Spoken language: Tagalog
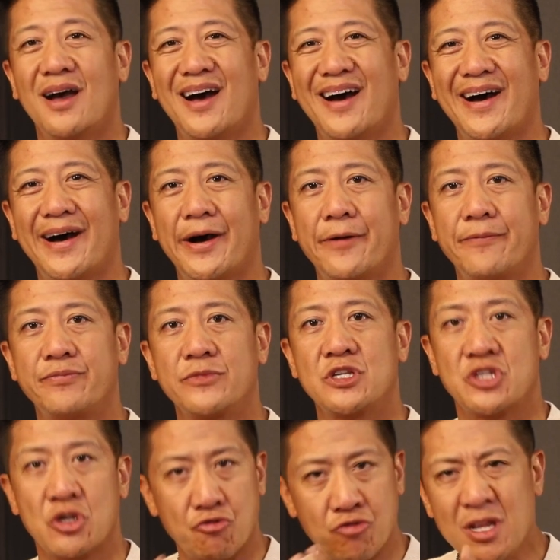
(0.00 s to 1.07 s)
um,
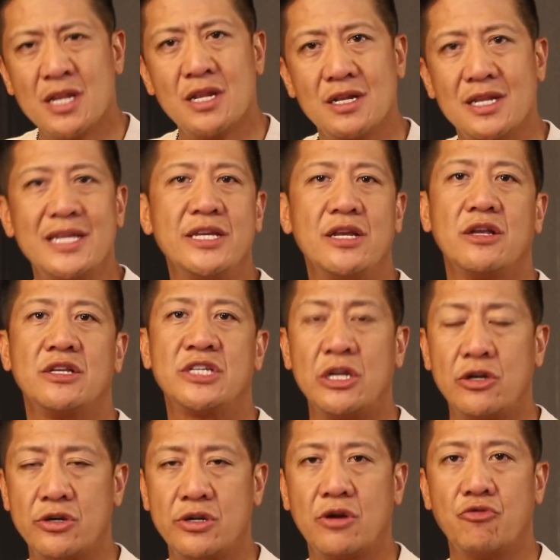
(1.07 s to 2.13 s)
she really le-
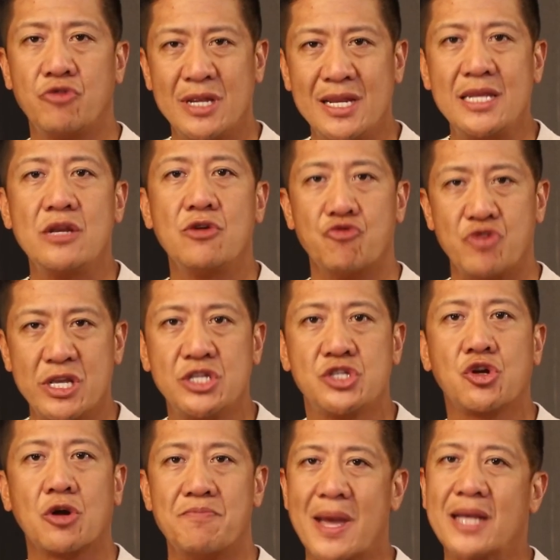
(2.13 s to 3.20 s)
she really
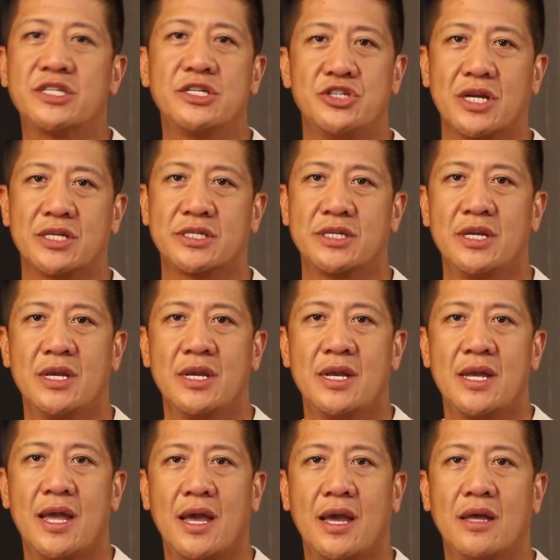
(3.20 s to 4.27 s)
reads your messages
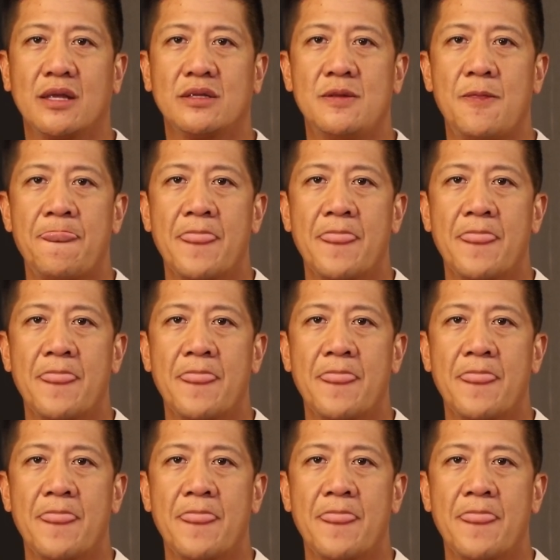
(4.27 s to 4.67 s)
and